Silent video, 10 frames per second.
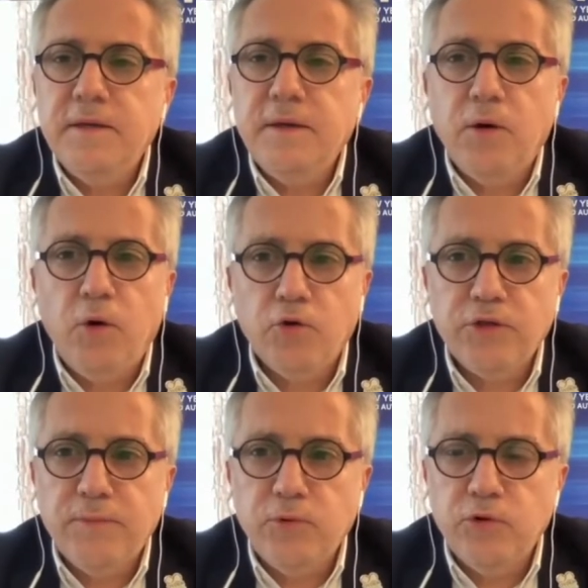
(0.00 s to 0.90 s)

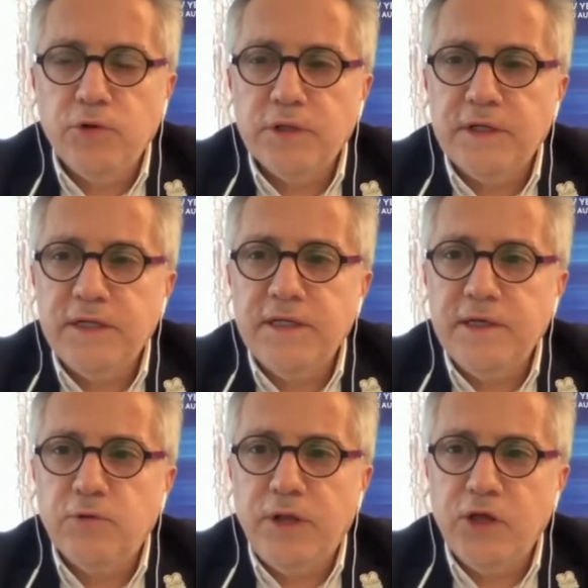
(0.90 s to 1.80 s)
orada bu
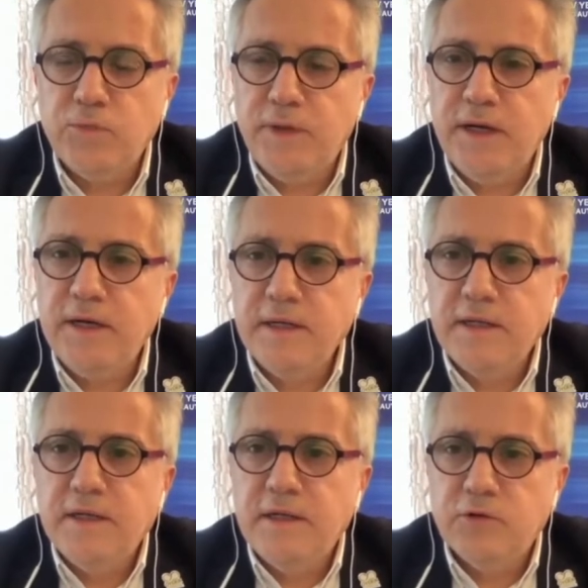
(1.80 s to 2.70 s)
kredi ulaşma
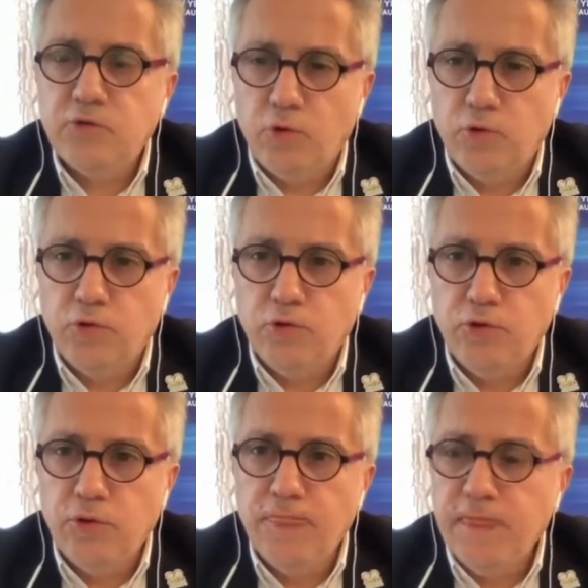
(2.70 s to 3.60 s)

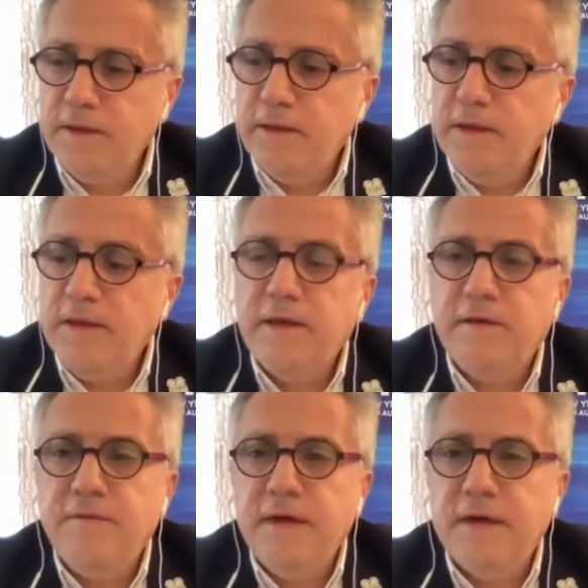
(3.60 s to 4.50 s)
zorluluğunu,
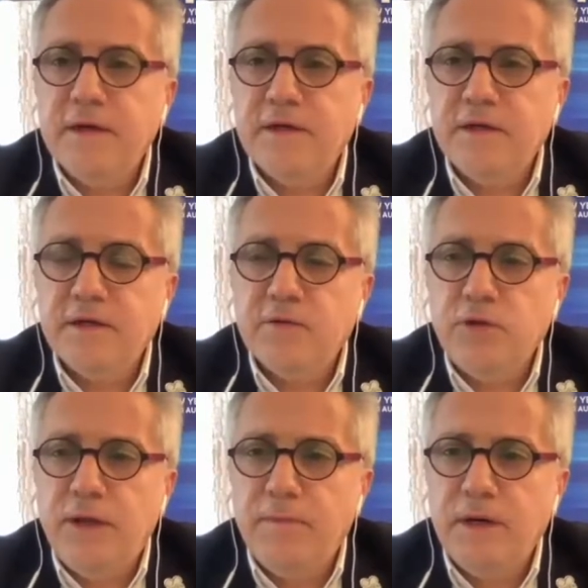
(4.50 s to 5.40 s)
ve kredi
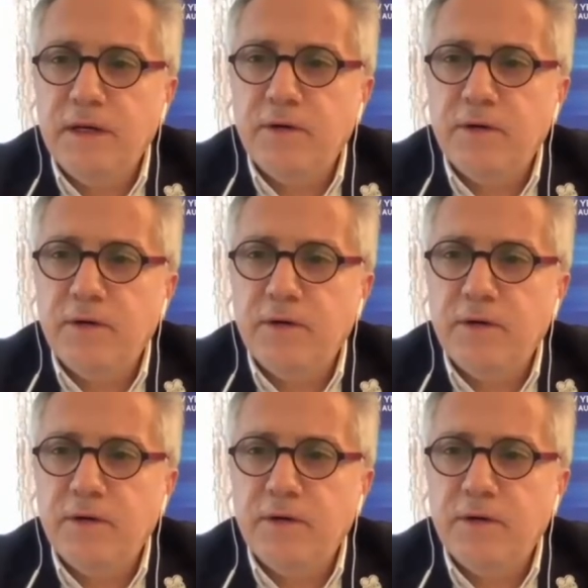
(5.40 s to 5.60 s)
kullanma